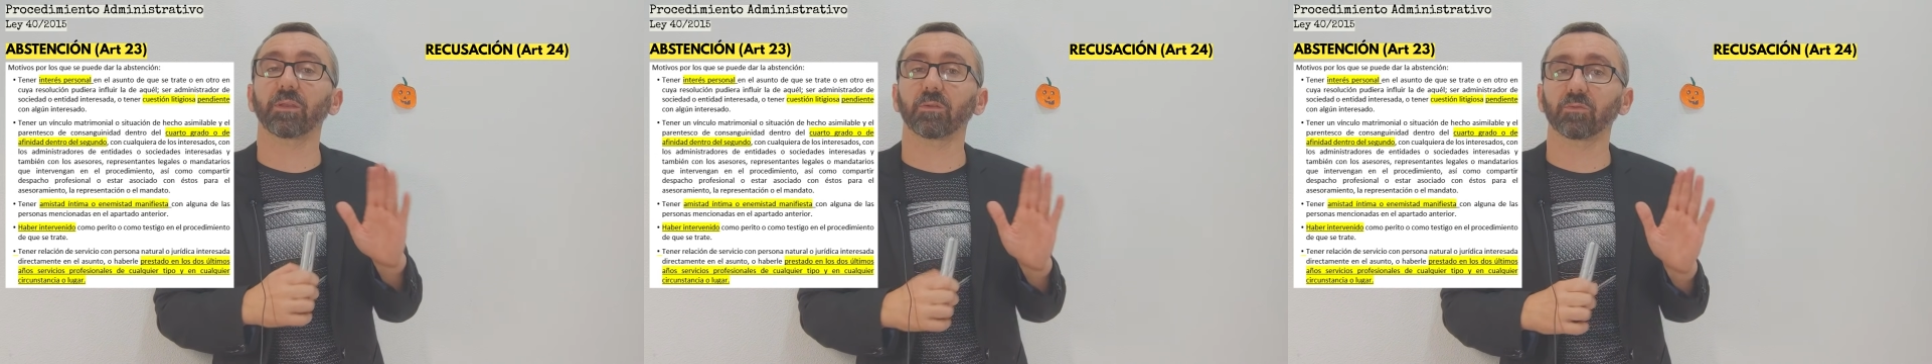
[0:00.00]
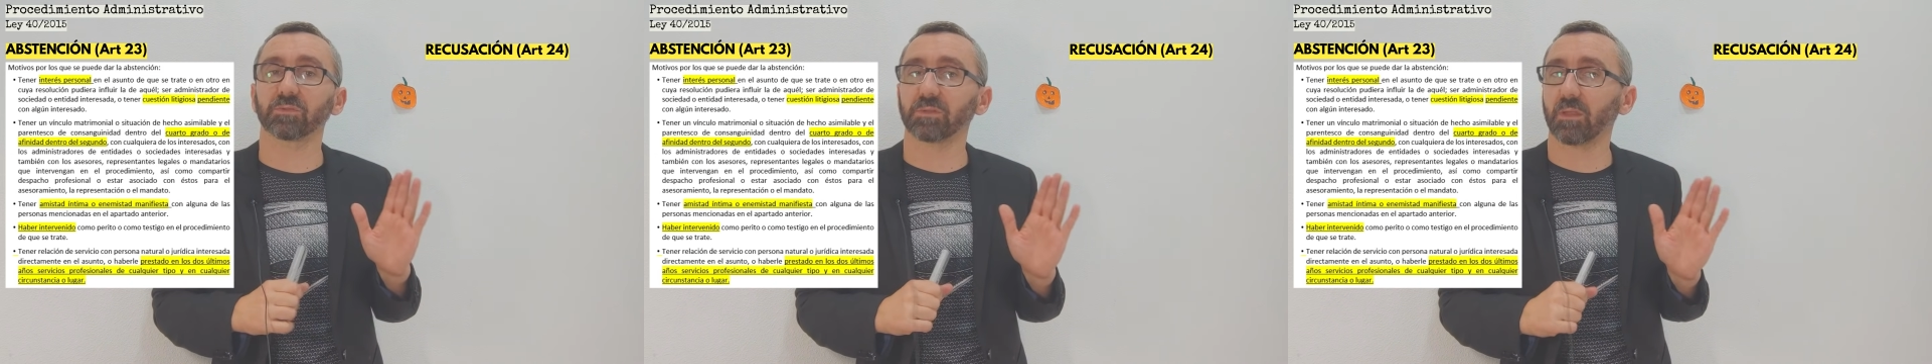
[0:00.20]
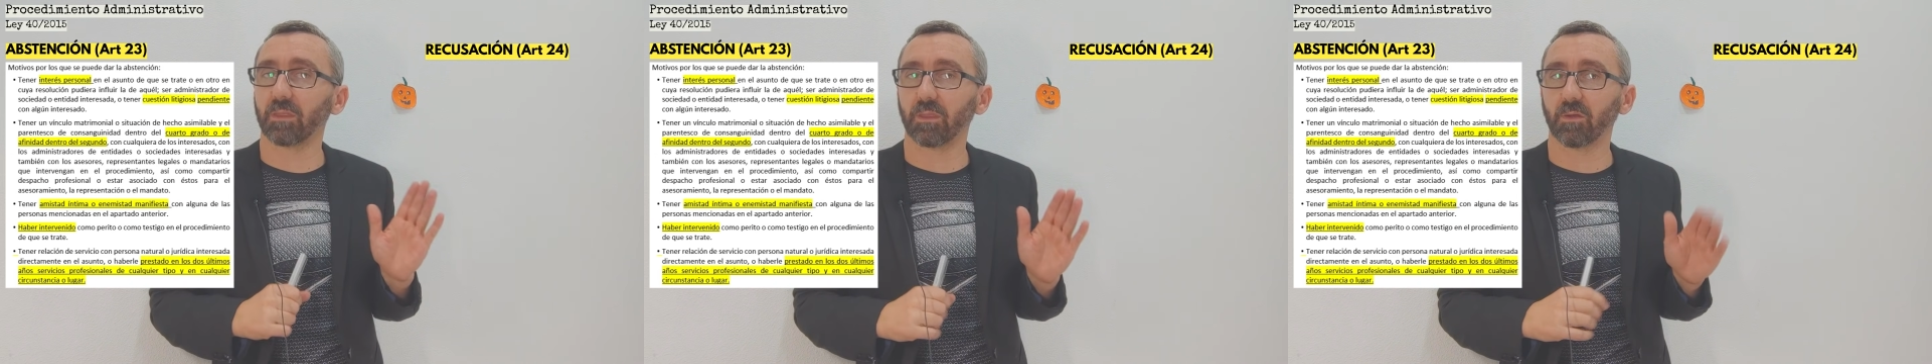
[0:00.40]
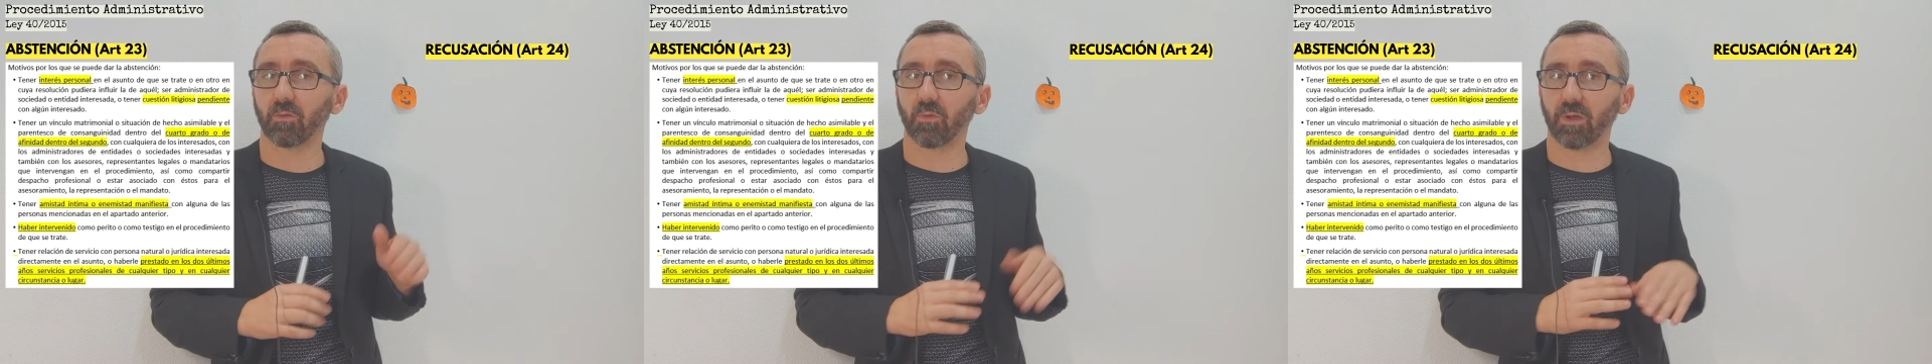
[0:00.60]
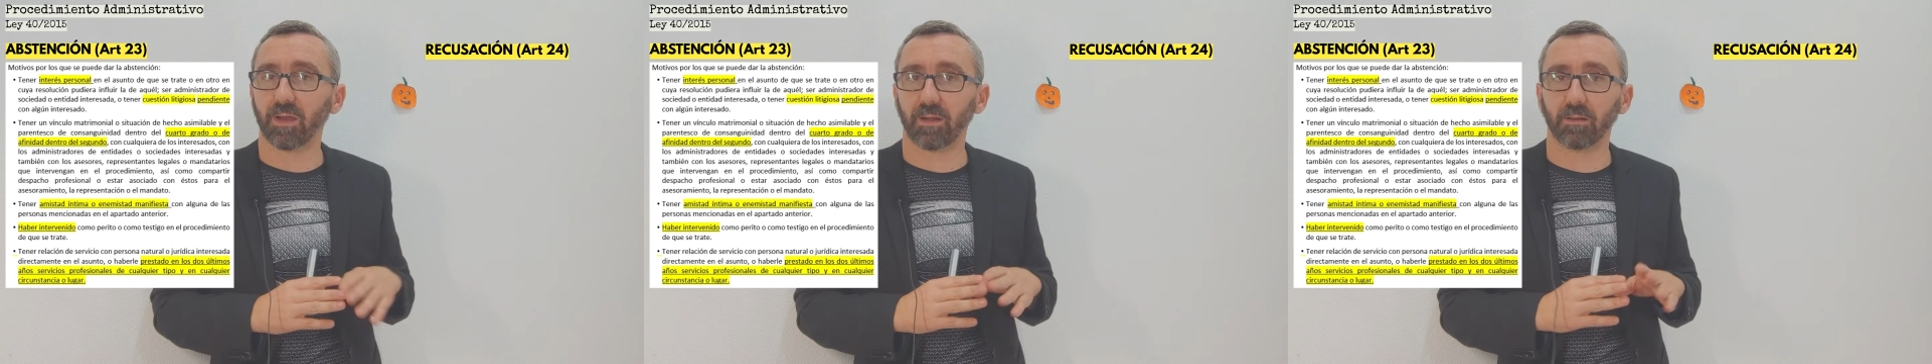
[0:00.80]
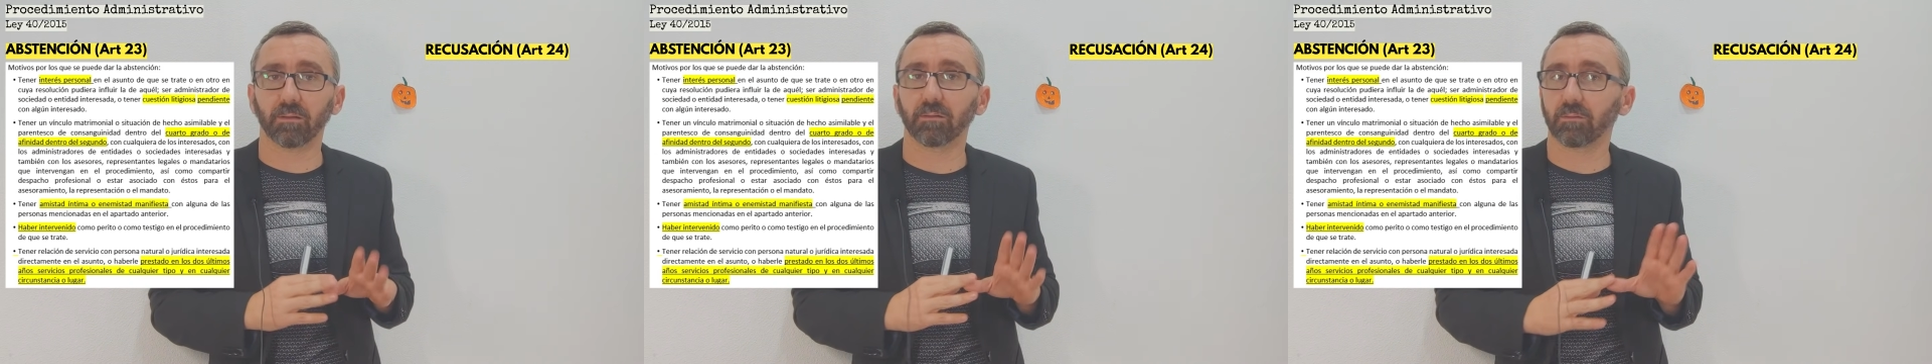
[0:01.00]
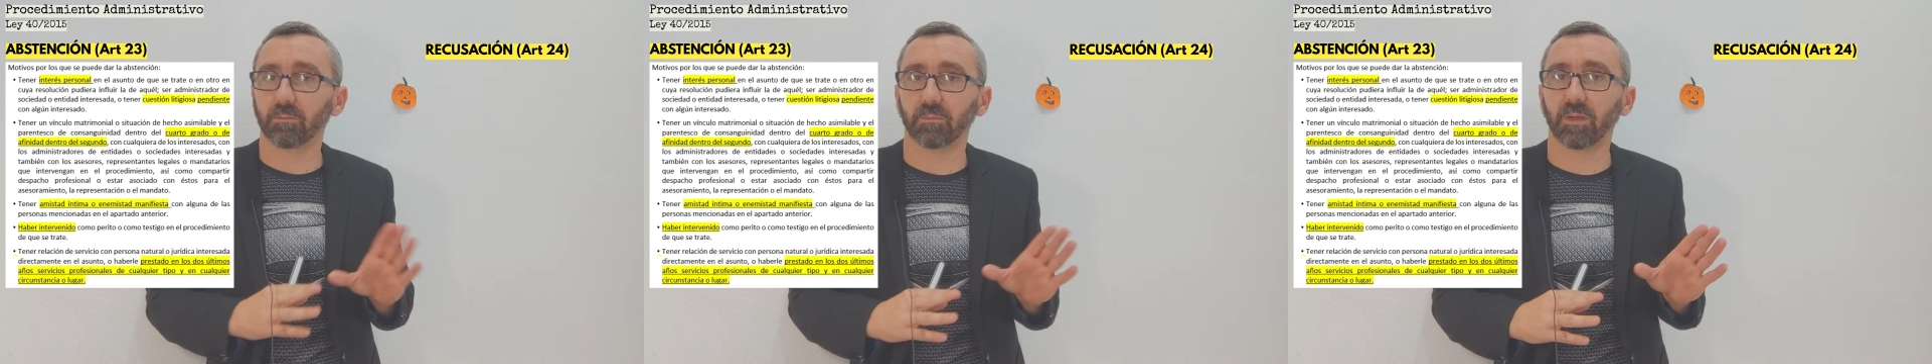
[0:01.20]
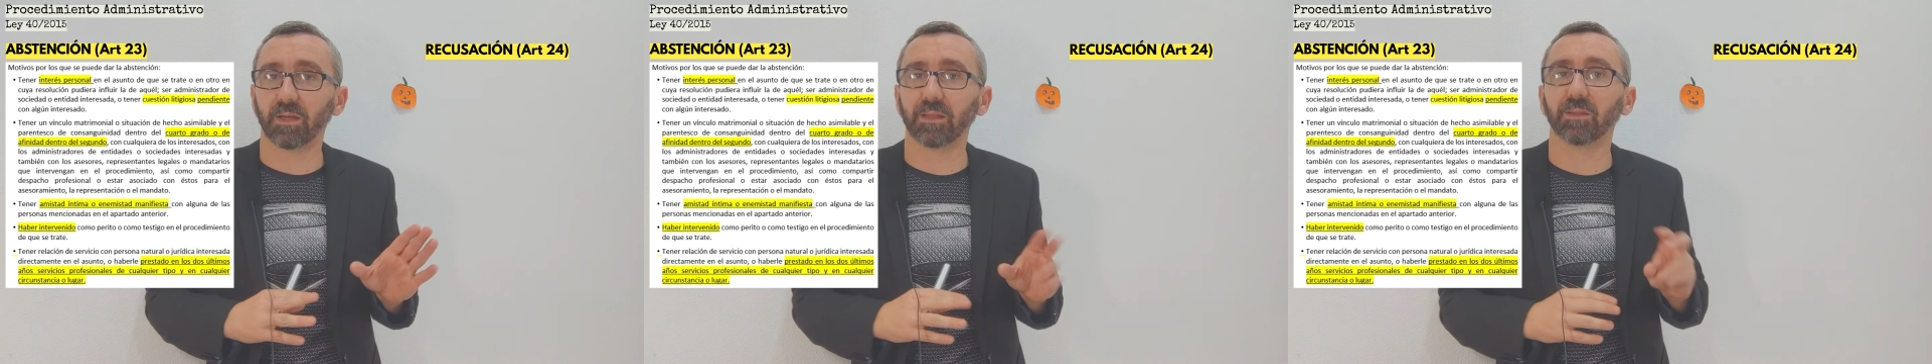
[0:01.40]
circunstancia o lugar
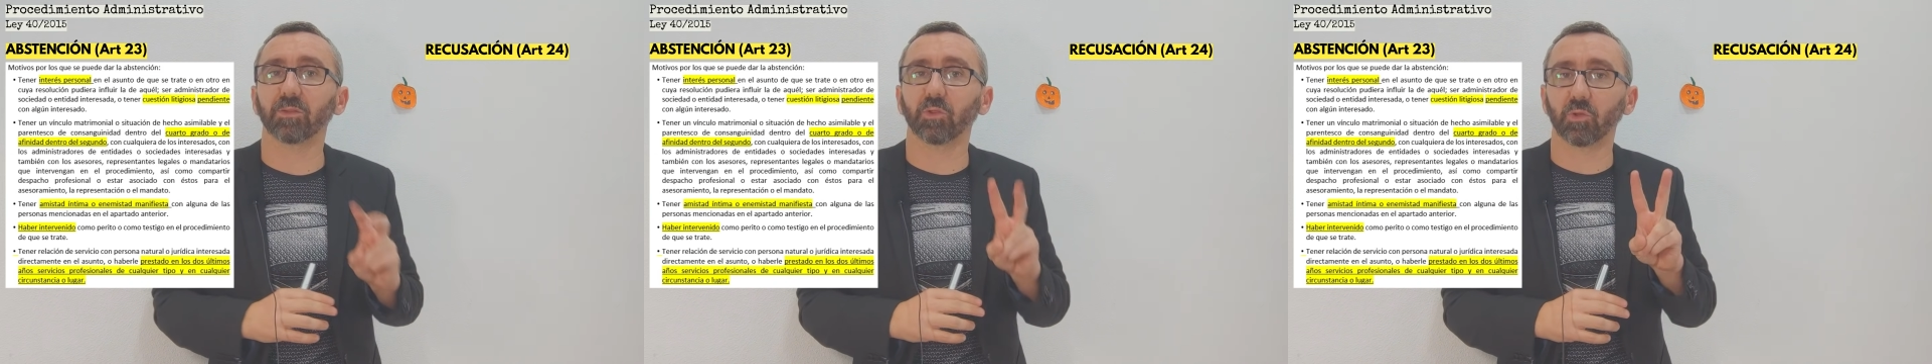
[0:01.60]
¿vale?